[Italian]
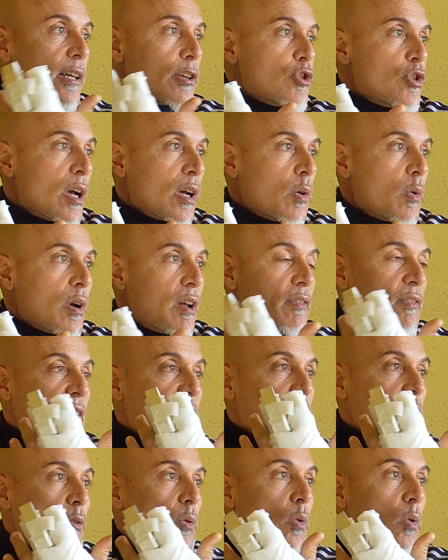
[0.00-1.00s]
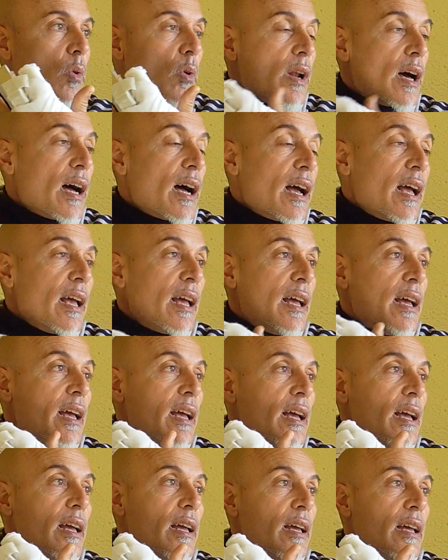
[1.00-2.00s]
c'è anche una frattura
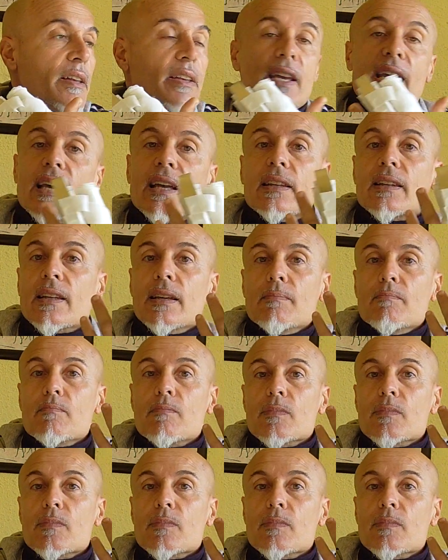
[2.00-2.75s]
e niente,